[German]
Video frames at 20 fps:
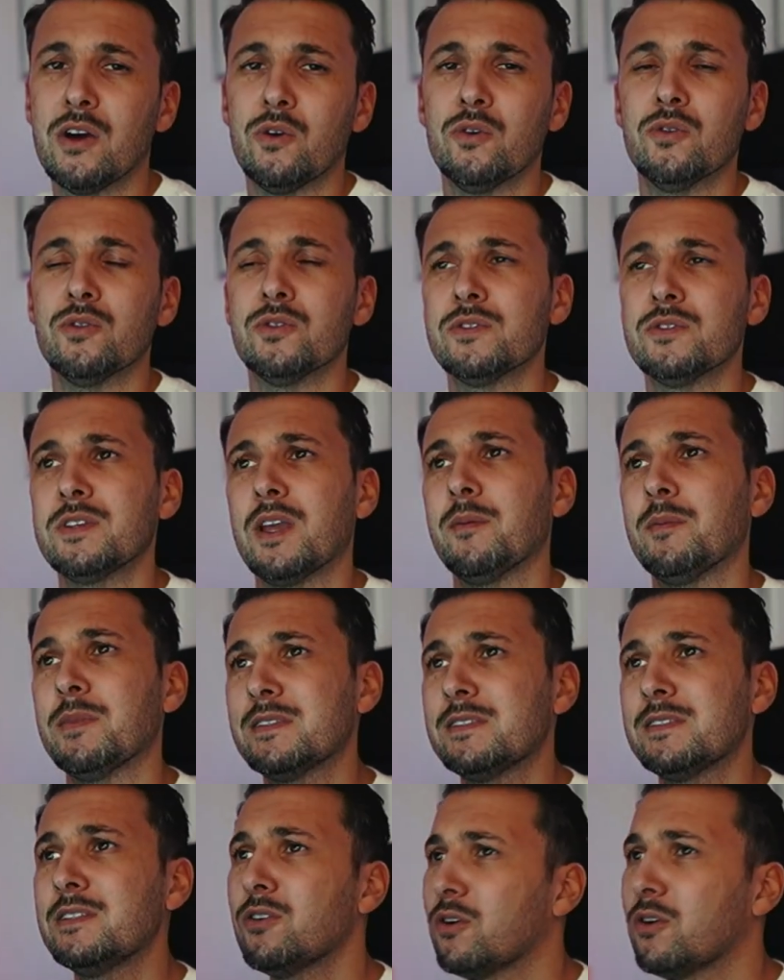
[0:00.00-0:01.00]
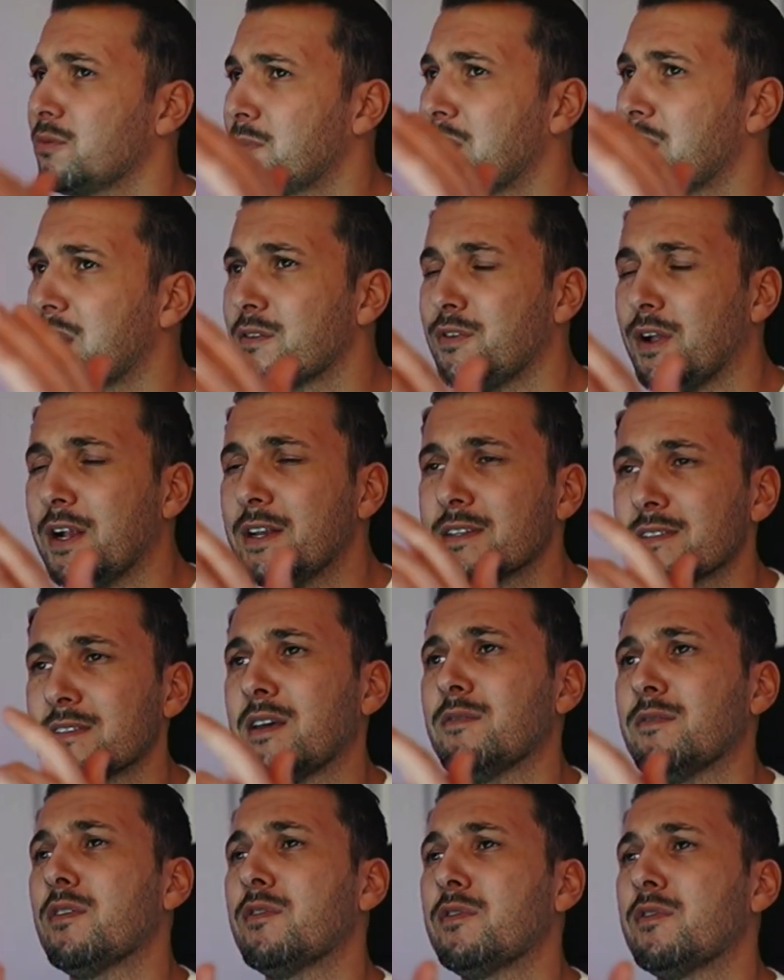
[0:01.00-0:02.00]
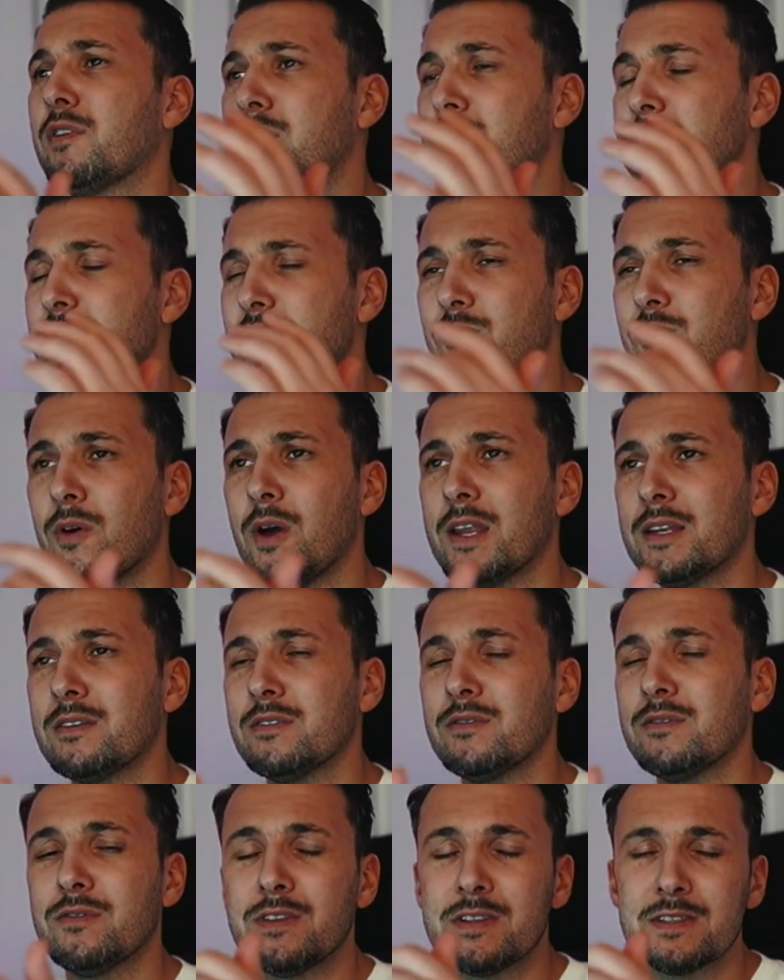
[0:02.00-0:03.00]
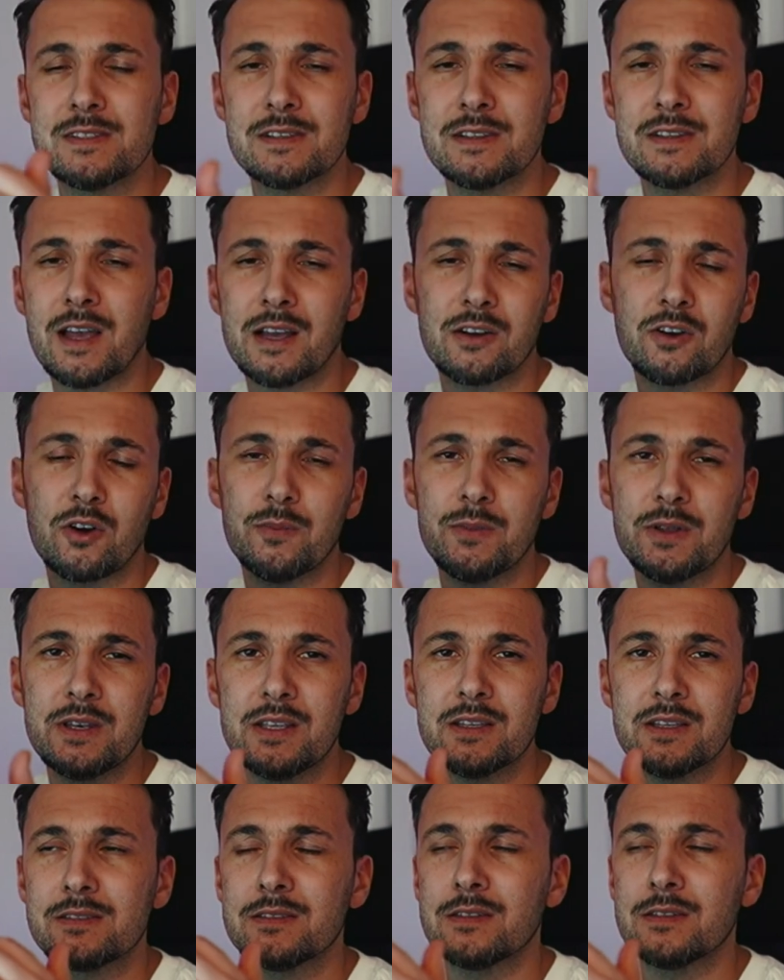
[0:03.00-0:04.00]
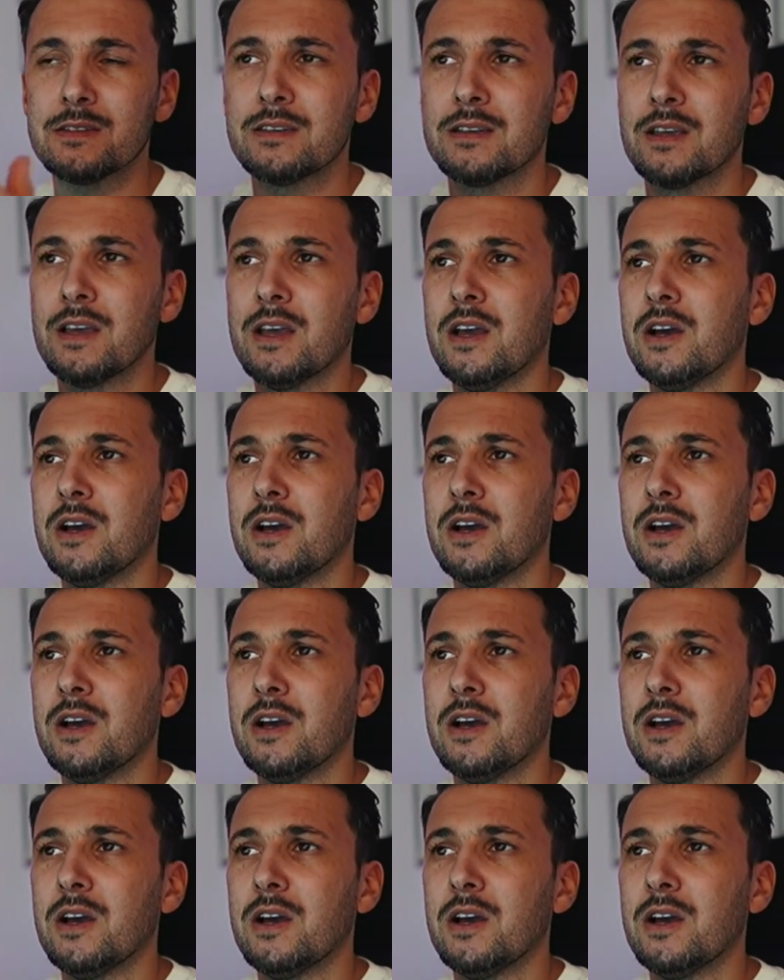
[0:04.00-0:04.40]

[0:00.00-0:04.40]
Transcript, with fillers: Und ja, man sieht auch, mir gefällt das einfach von den Silhouetten, wie die Sachen kombiniert sind.